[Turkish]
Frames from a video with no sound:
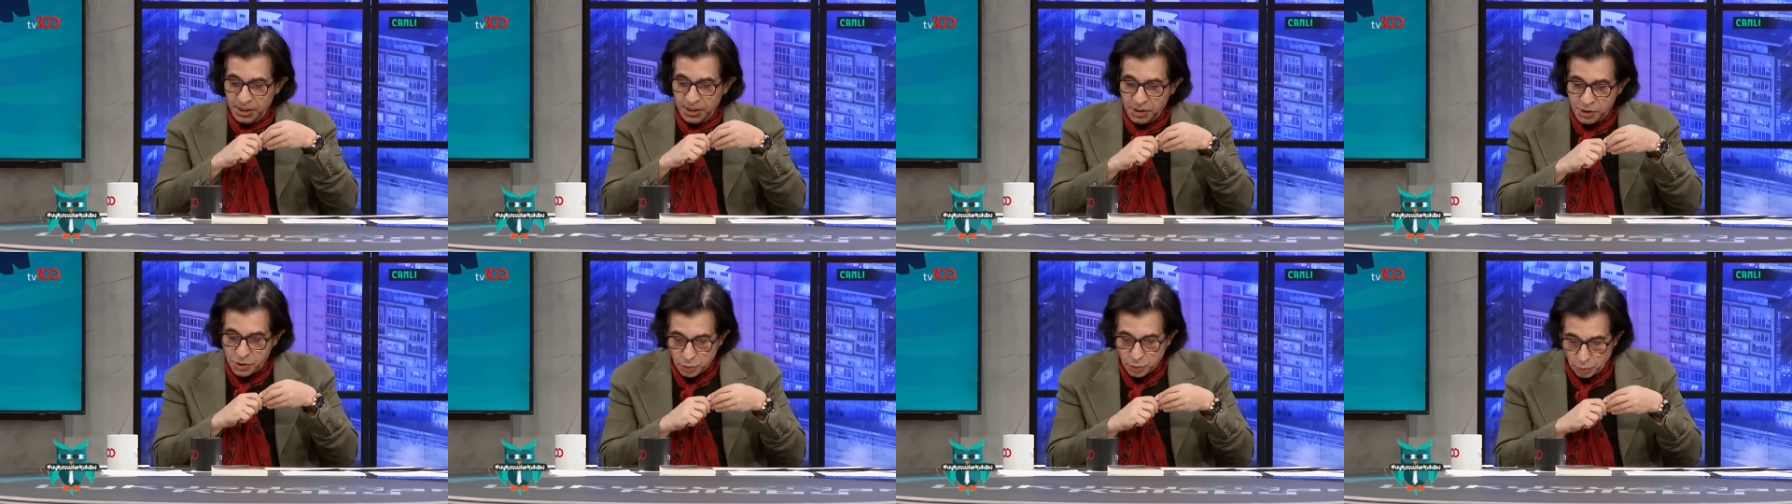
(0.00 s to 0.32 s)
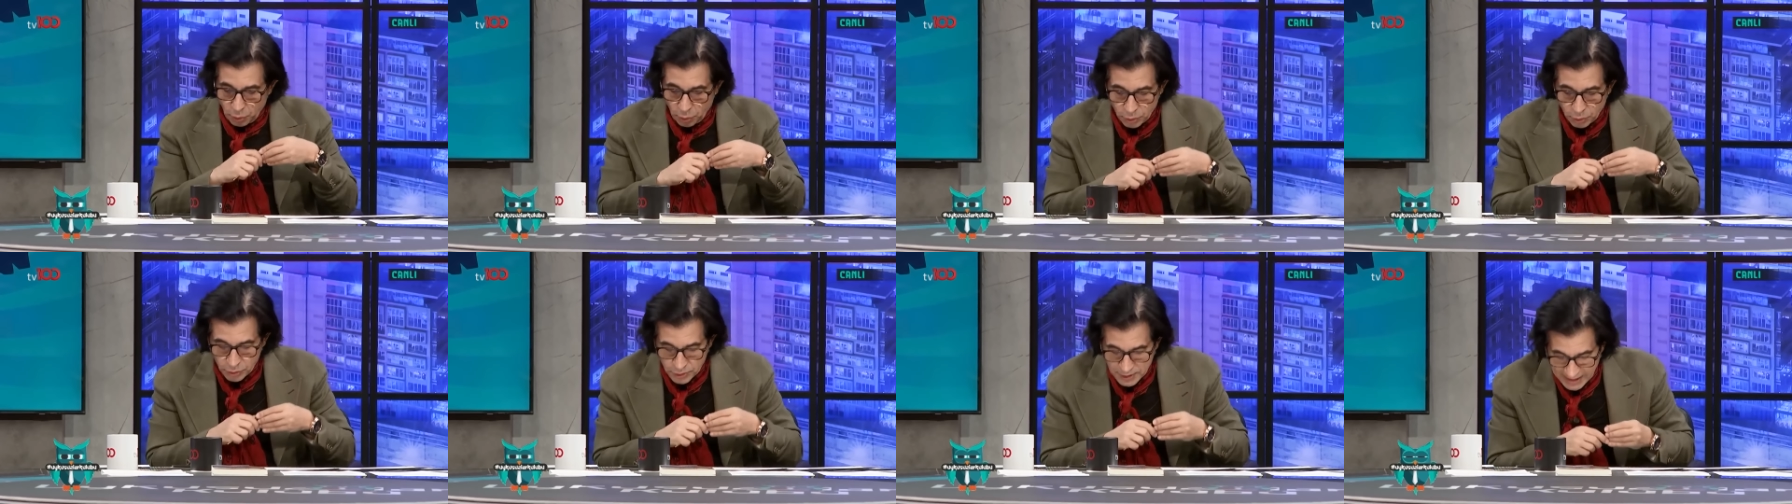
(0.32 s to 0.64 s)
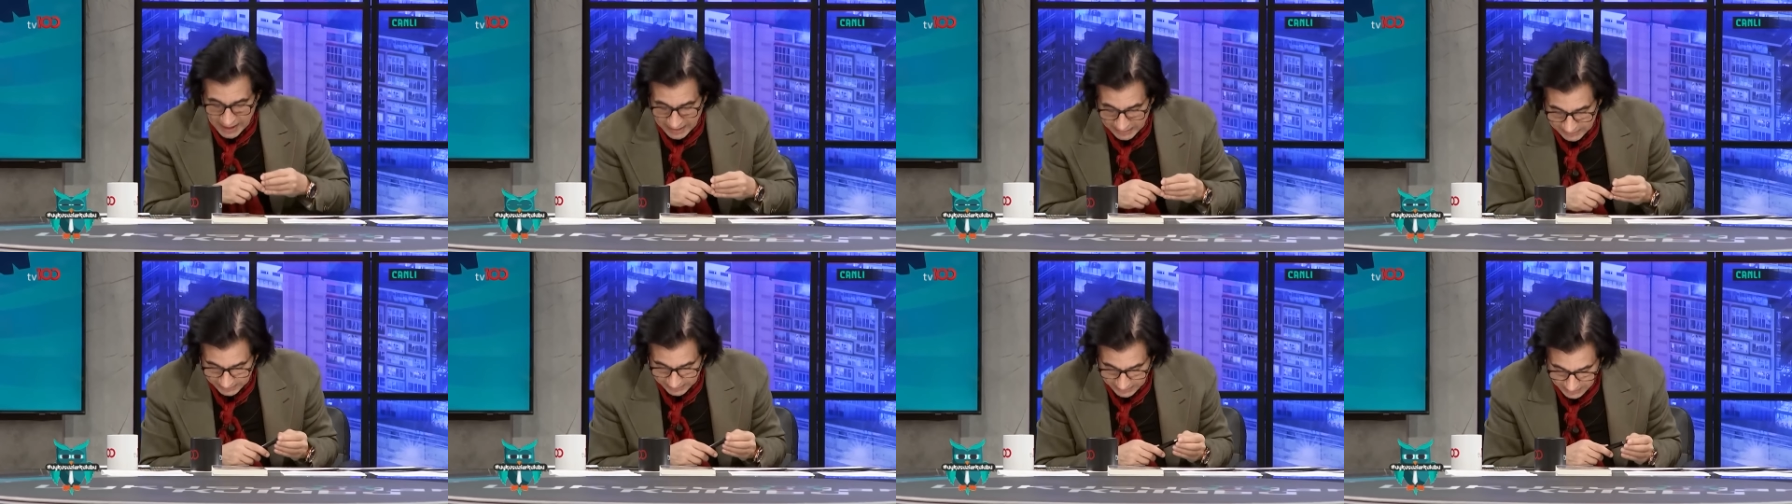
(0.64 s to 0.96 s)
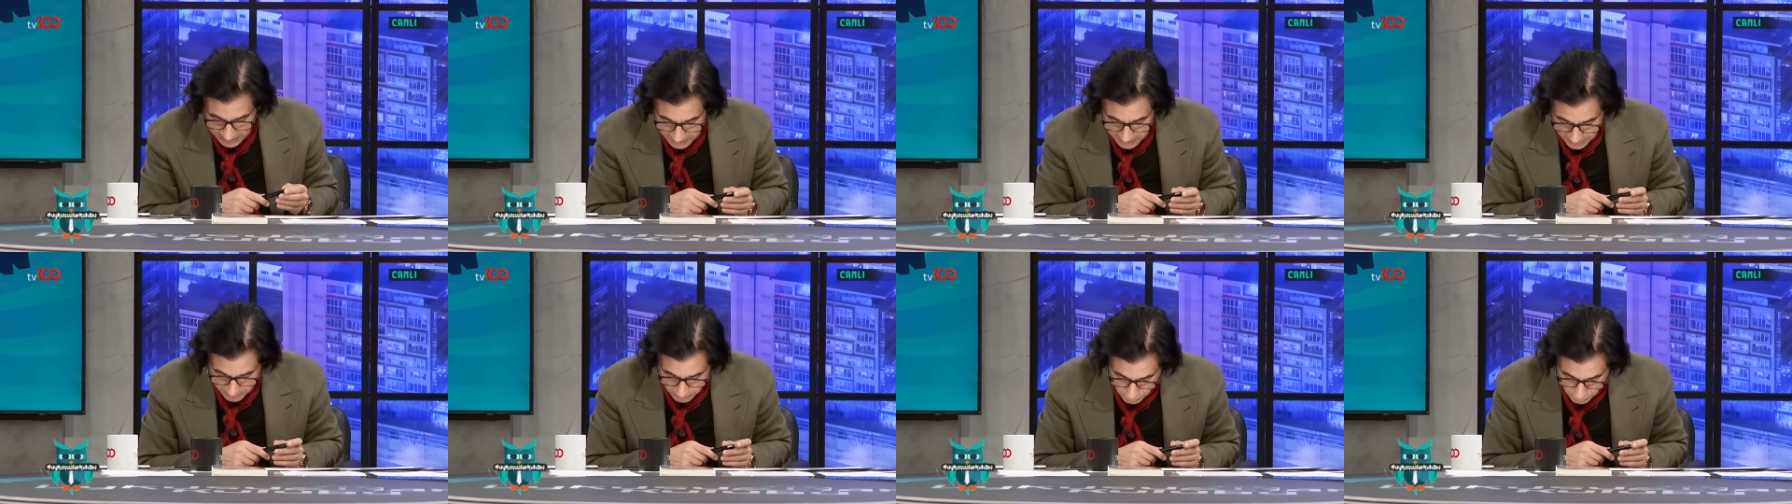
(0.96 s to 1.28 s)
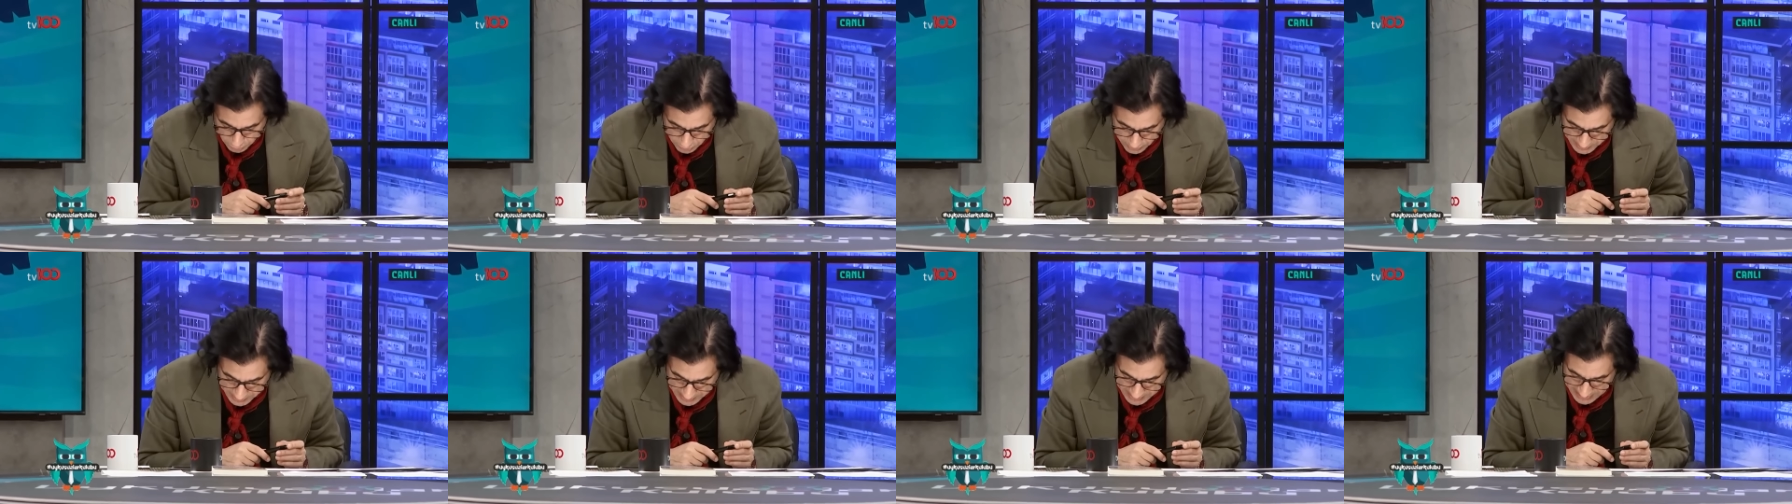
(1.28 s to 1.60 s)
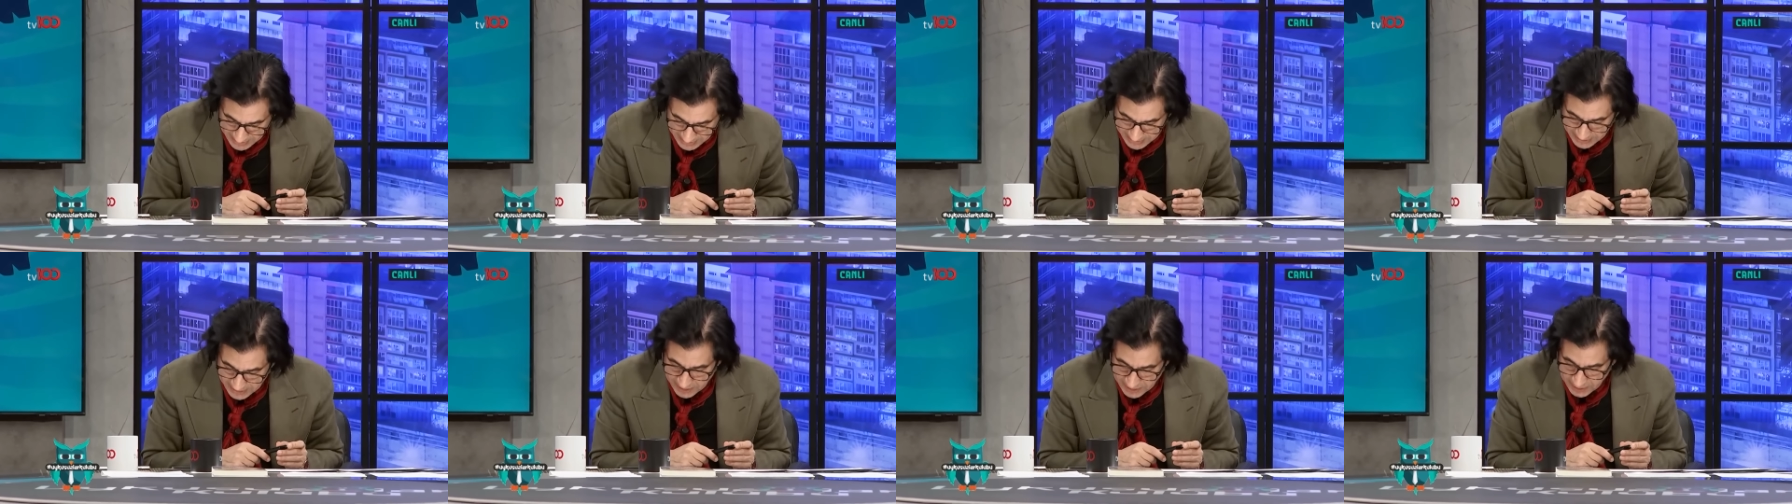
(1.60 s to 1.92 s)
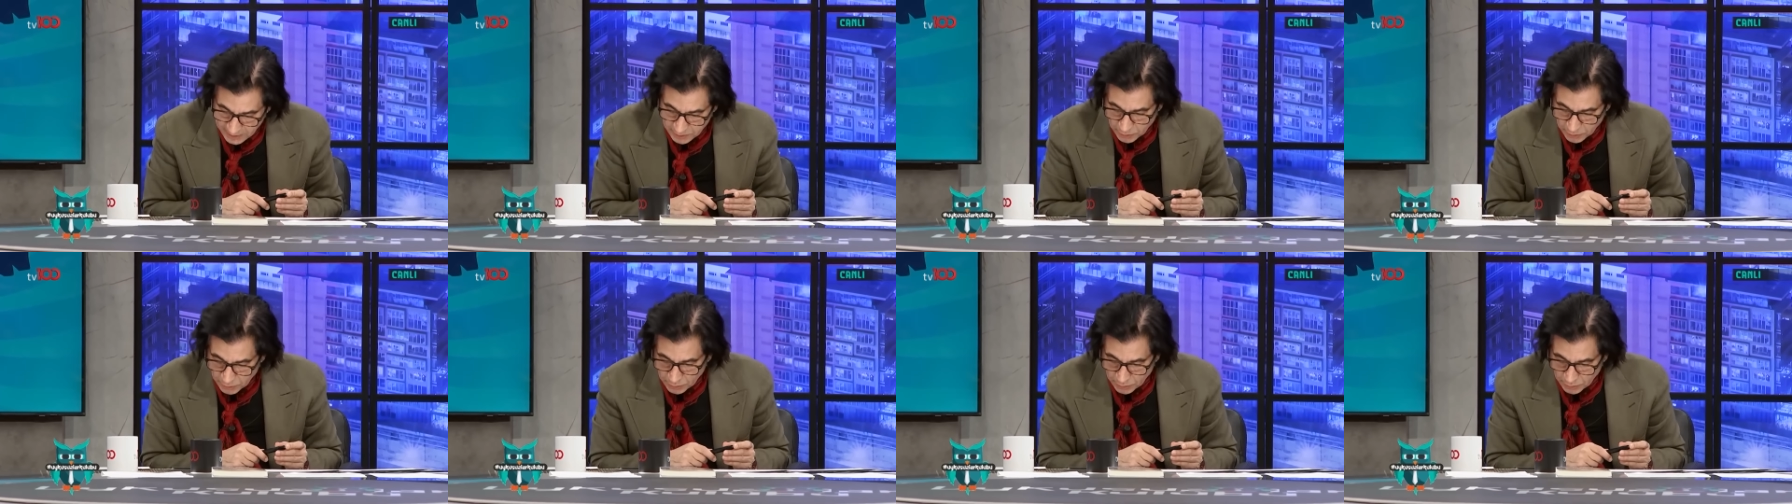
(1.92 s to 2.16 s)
iş Ozan müzisyenliğe